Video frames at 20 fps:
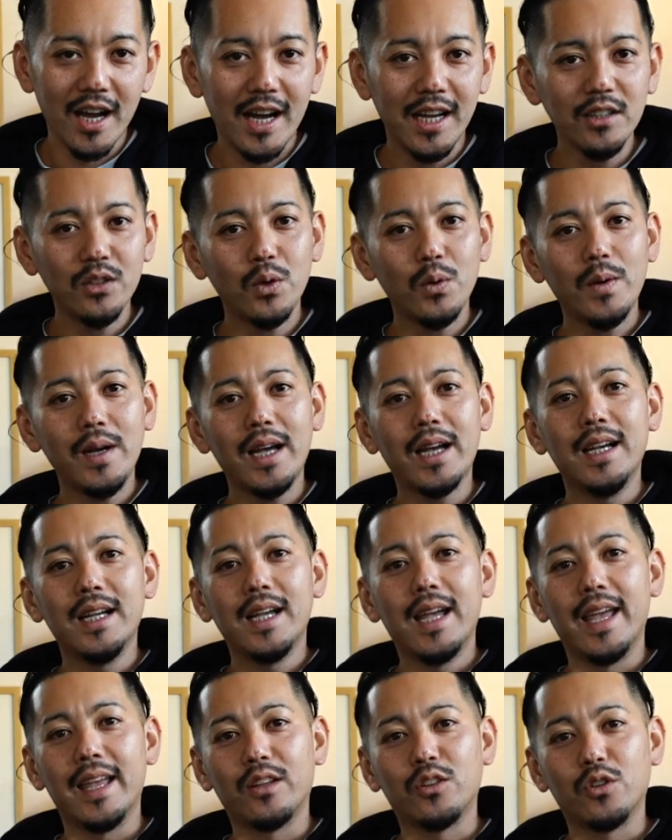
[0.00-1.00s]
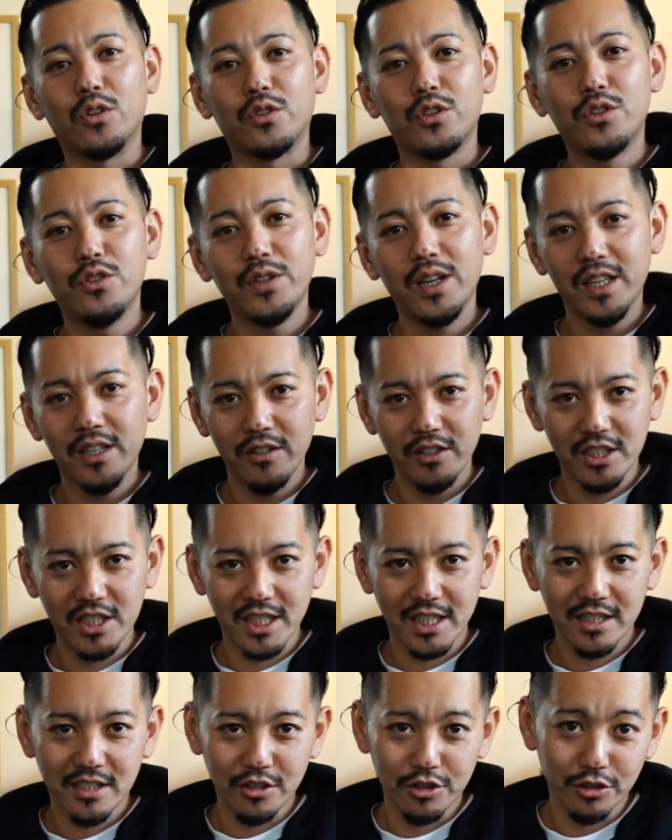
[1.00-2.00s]
あとは、えっ、ー、と、旧暦の1
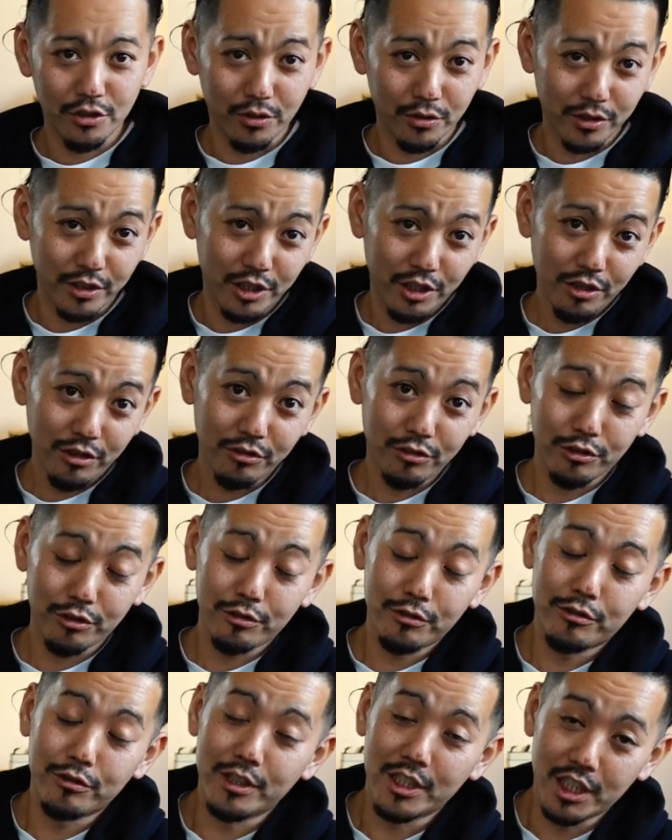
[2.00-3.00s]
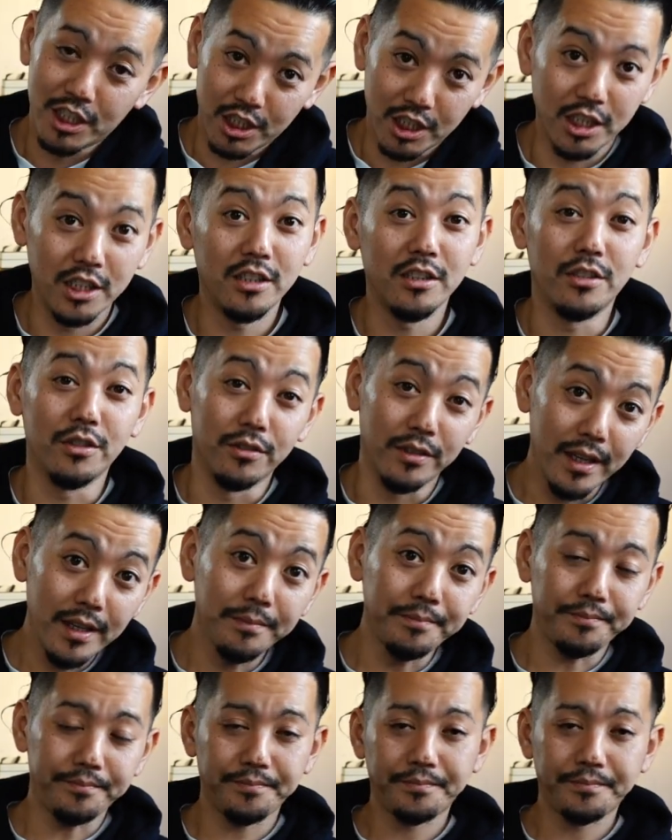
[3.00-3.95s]
月16日の16日っていうね、